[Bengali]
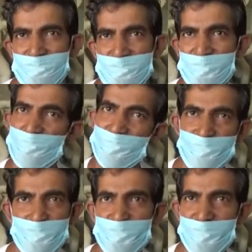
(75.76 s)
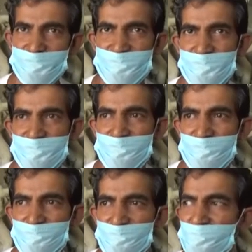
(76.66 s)
গেছেবার তো মূর্তি গেছে
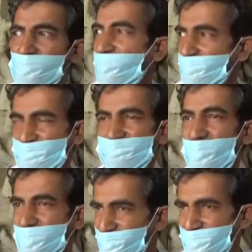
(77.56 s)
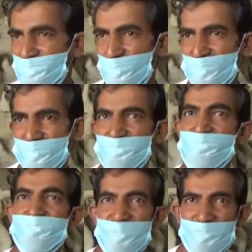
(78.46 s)
এখন এইবার বানাইছি কয়েকটা
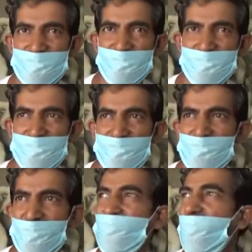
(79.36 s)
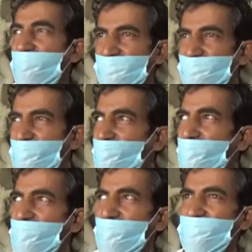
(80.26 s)
যদি যায় কারণ আর মনে
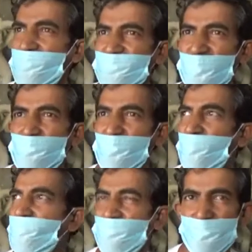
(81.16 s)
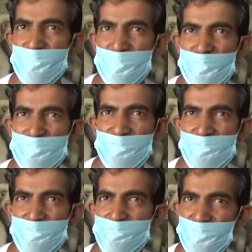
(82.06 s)
হয় না বৃষ্টি যাইব কারণ করোনা
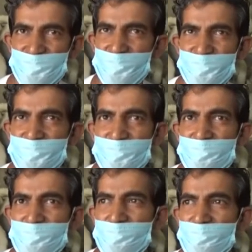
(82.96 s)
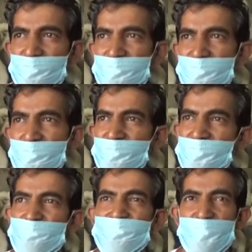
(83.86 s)
পরিস্থিতিতে অনেকে
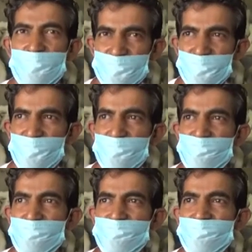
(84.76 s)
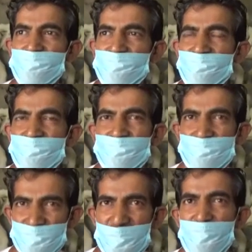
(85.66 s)
পূজা করতেও
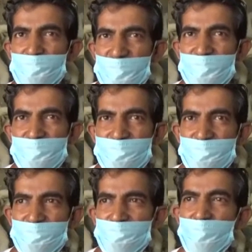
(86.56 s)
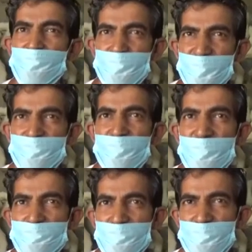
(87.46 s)
নাও পারে ভোট পূজা করে
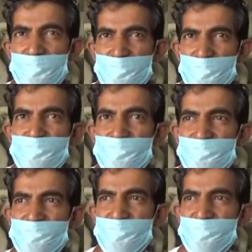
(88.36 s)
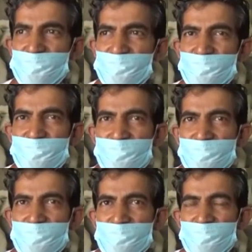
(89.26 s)
লাগবে এগুলো
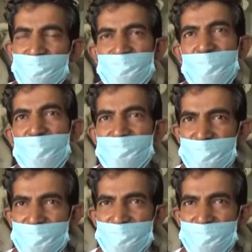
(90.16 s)
এখন দেখা যাক